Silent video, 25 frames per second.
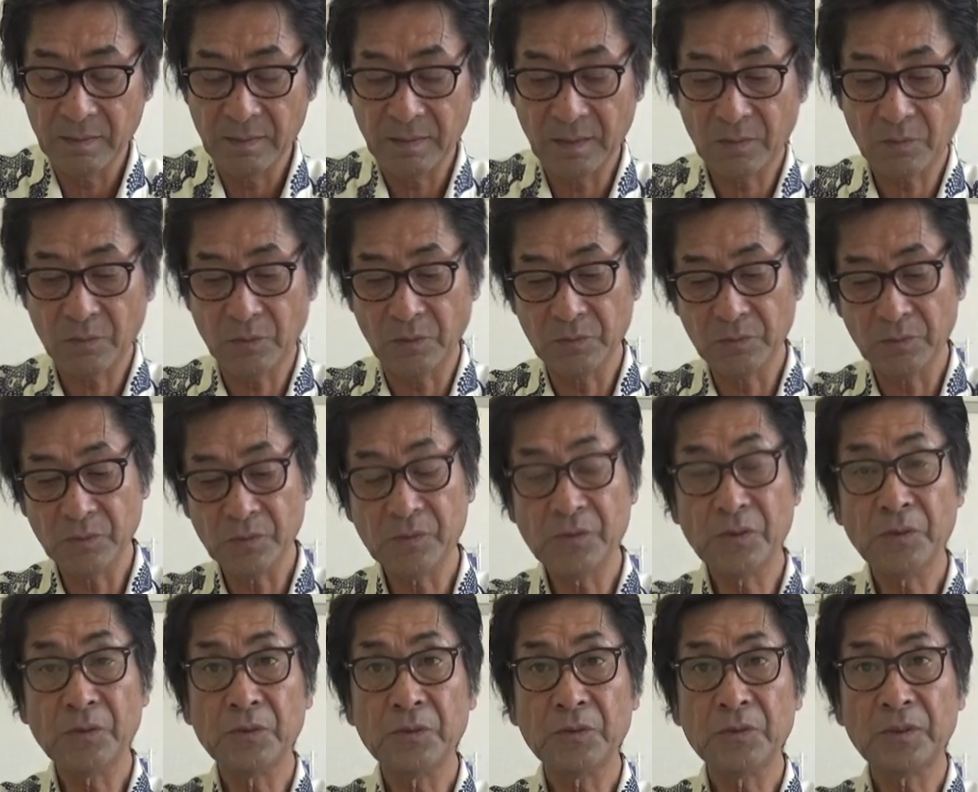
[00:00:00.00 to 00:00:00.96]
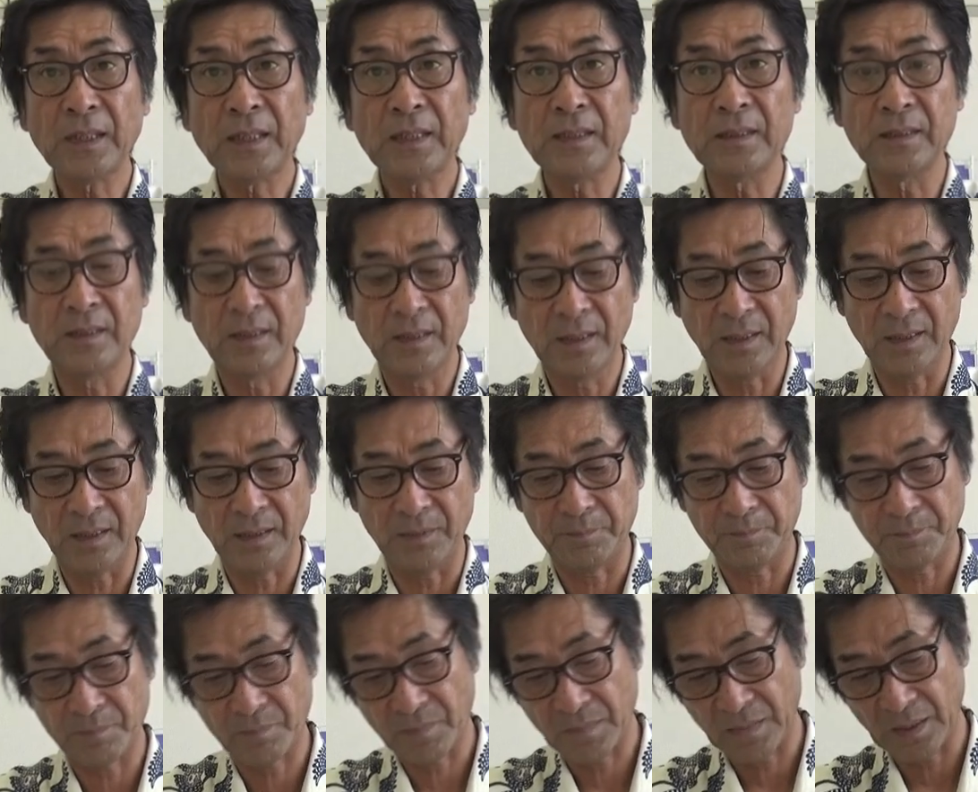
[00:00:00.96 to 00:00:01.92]
でこの状態
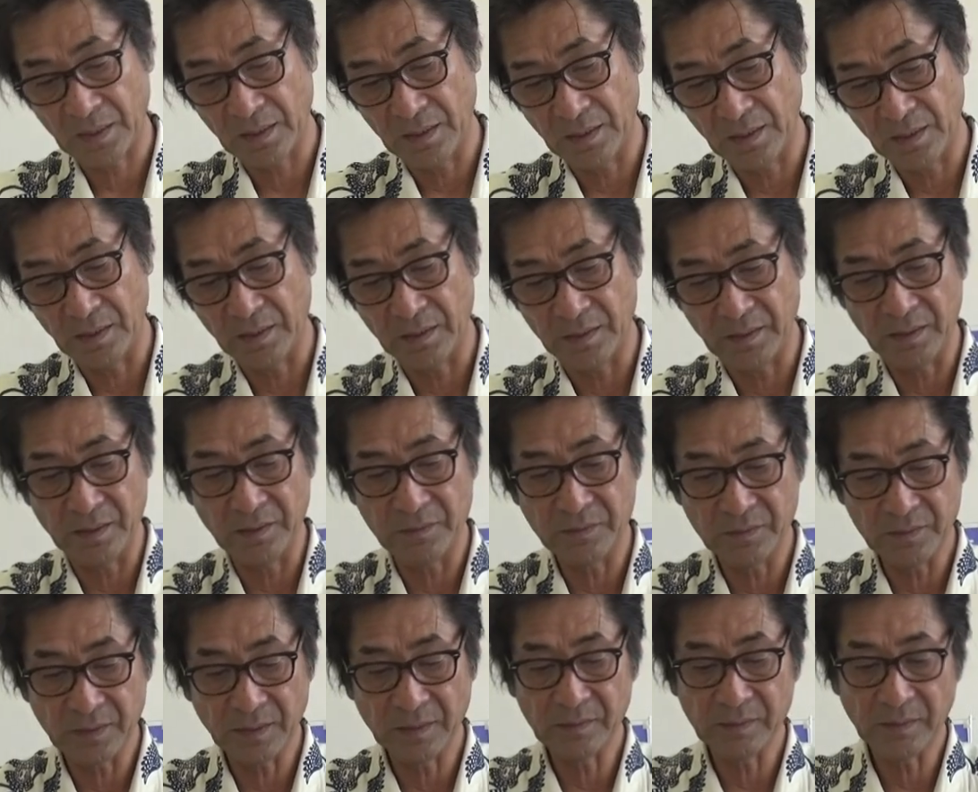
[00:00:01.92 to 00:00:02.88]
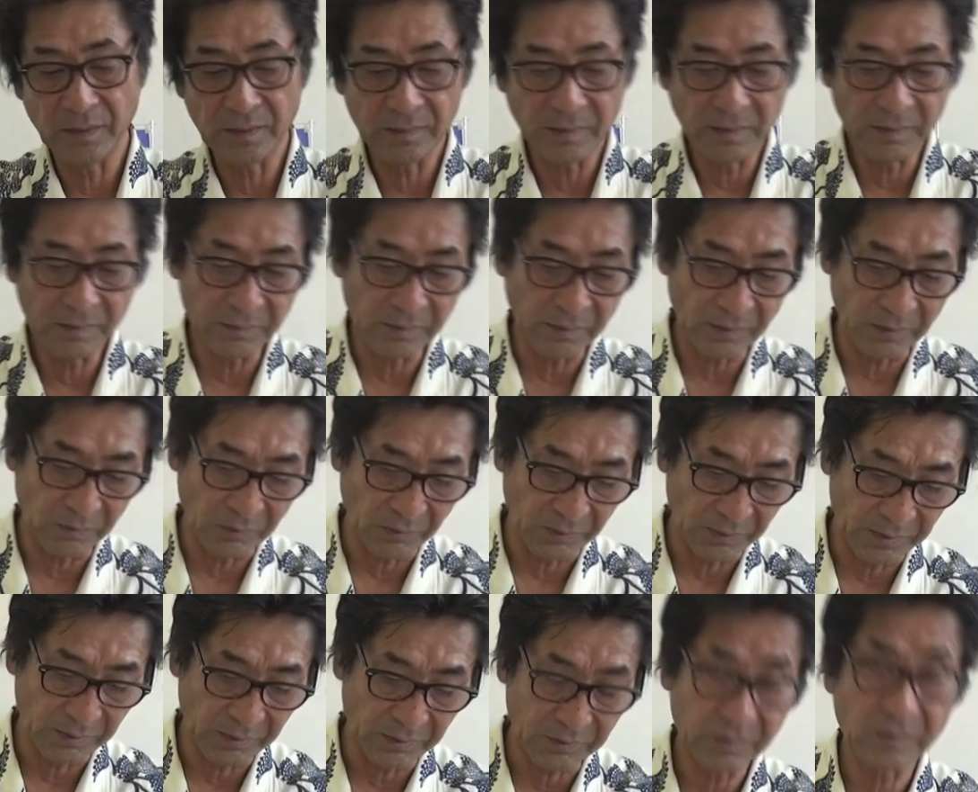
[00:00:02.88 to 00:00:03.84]
でえー、リール全体にある程
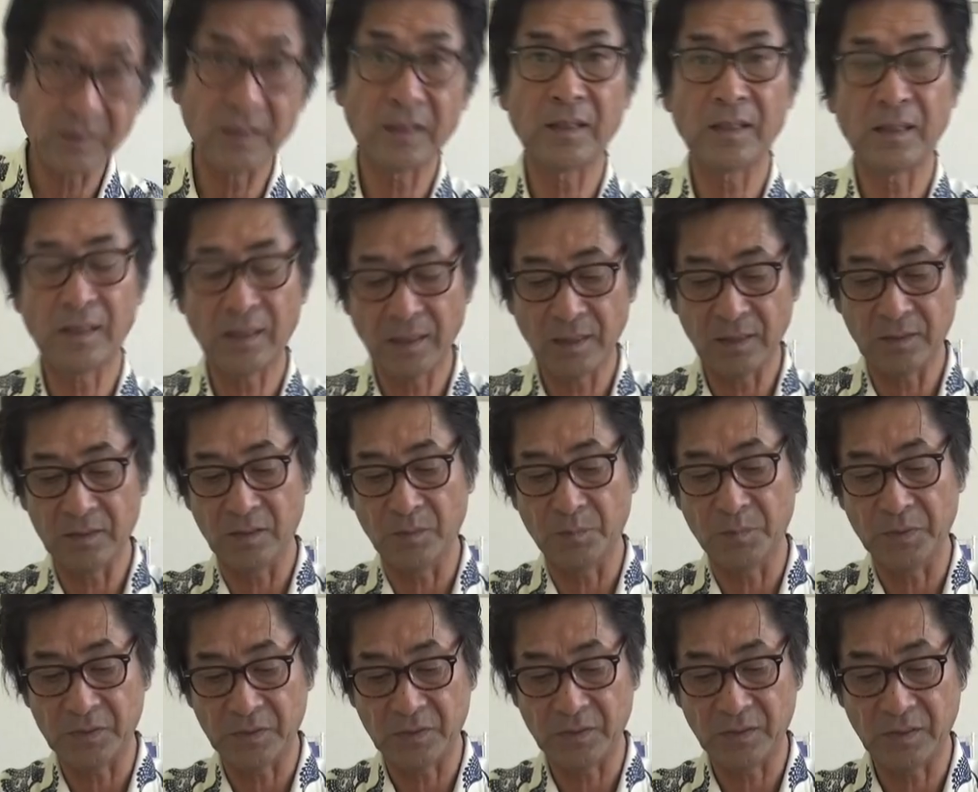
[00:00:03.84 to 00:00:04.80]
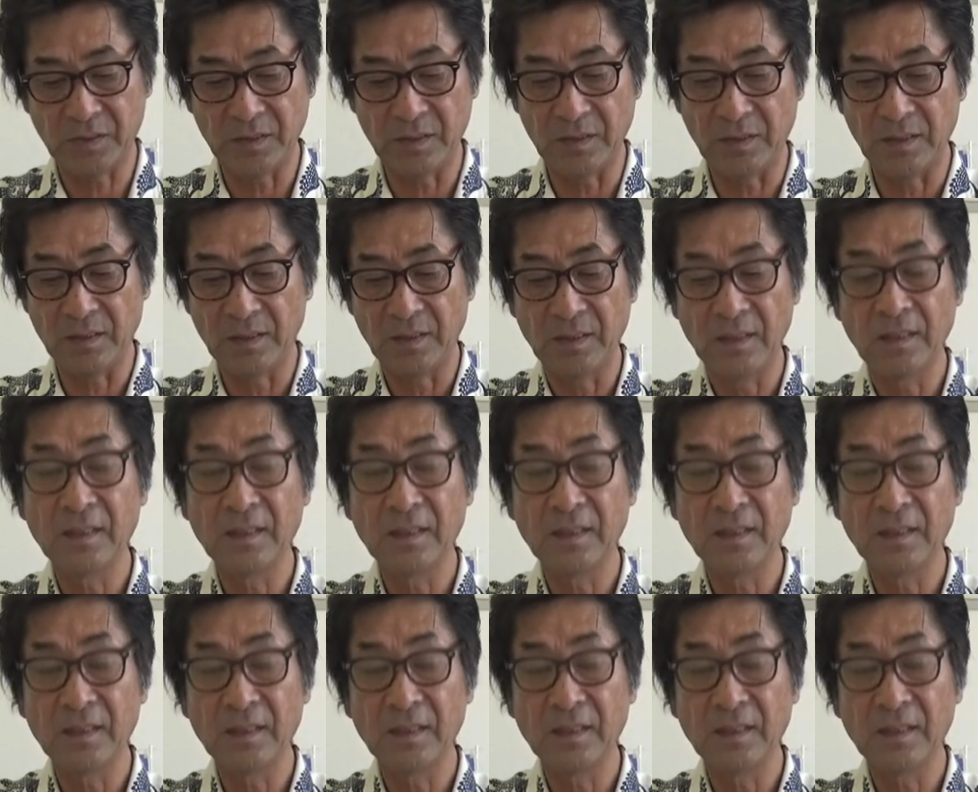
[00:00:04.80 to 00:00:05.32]
度エリクサーがかかってますし